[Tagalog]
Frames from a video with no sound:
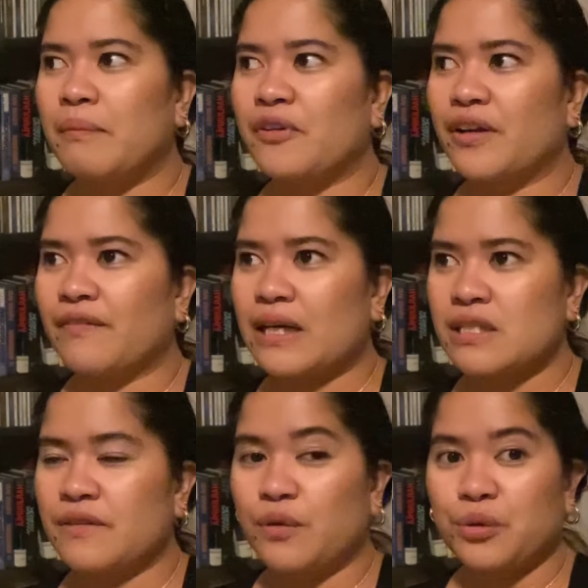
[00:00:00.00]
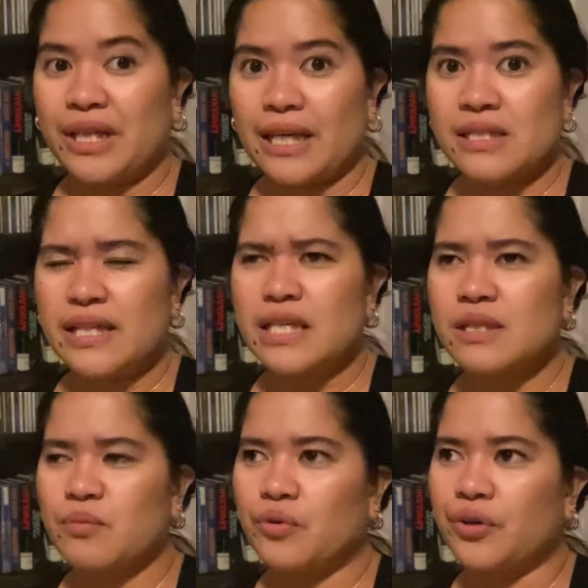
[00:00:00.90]
for the past few days,
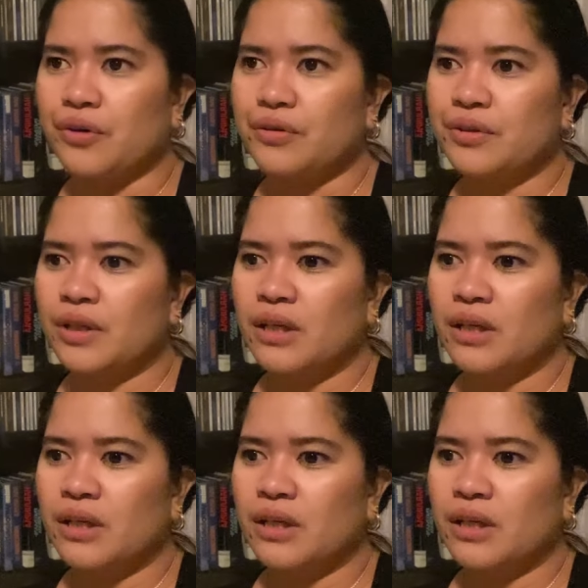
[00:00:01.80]
naisip ko yun.